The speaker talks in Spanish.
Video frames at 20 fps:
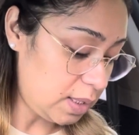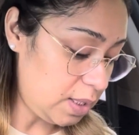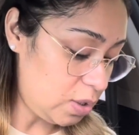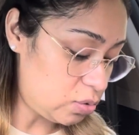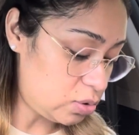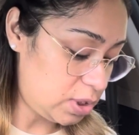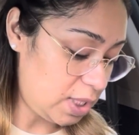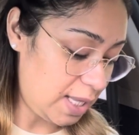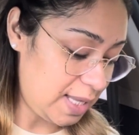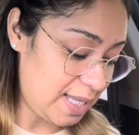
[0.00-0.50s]

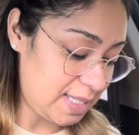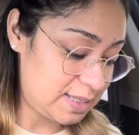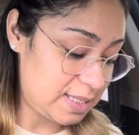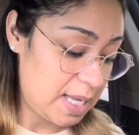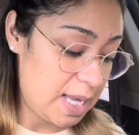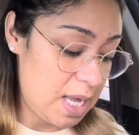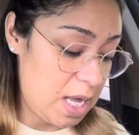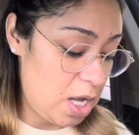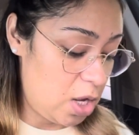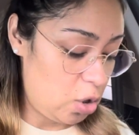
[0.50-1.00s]
ustedes
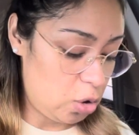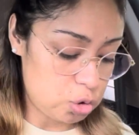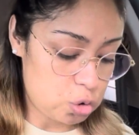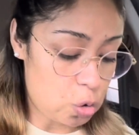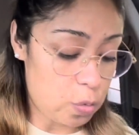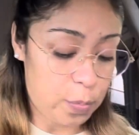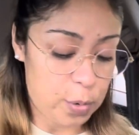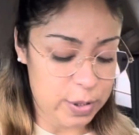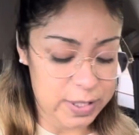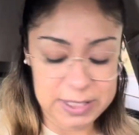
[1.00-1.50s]
los
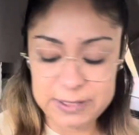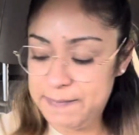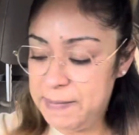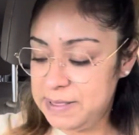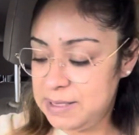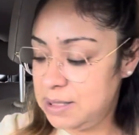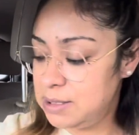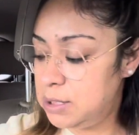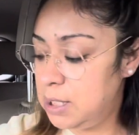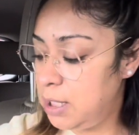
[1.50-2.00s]
cupones
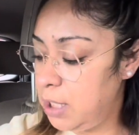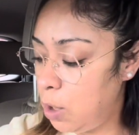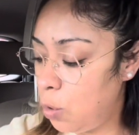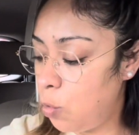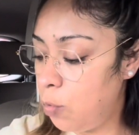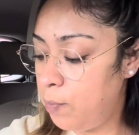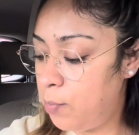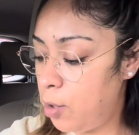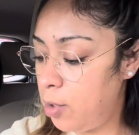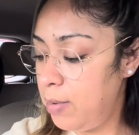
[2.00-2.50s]
pasan sin
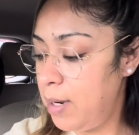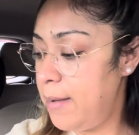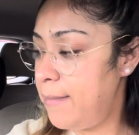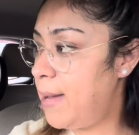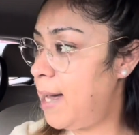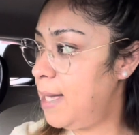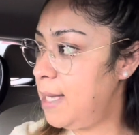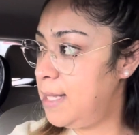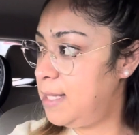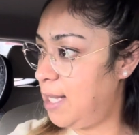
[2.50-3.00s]
ningún
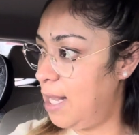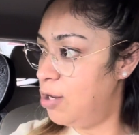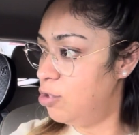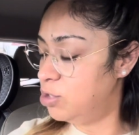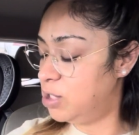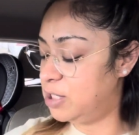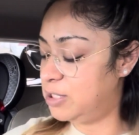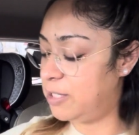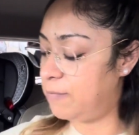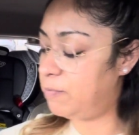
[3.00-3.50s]
problema y te
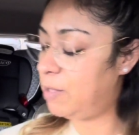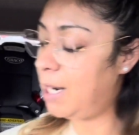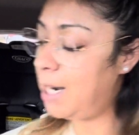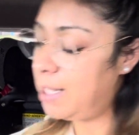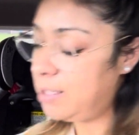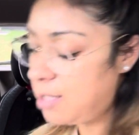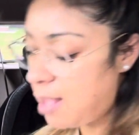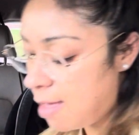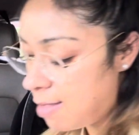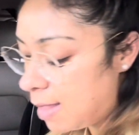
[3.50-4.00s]
los acepta la
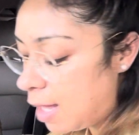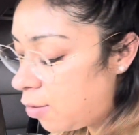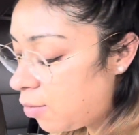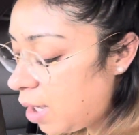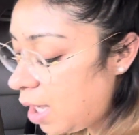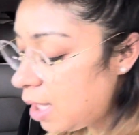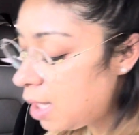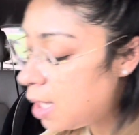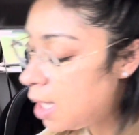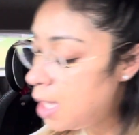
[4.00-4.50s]
tienda,
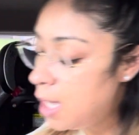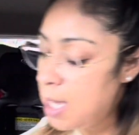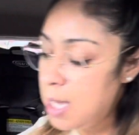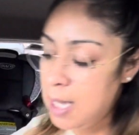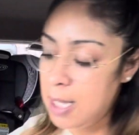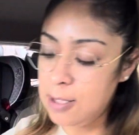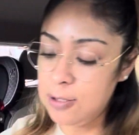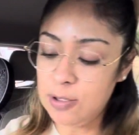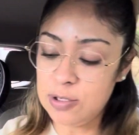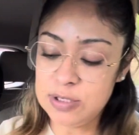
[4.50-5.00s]
¿ok?
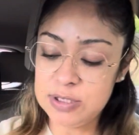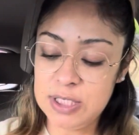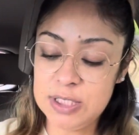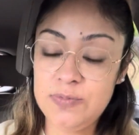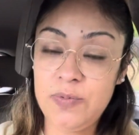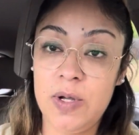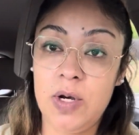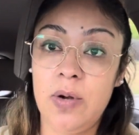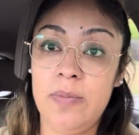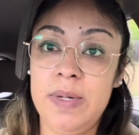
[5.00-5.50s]
Entonces,
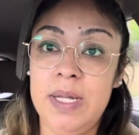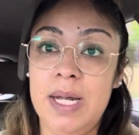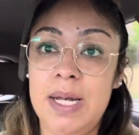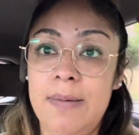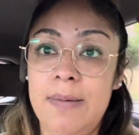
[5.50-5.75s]
bueno, miren,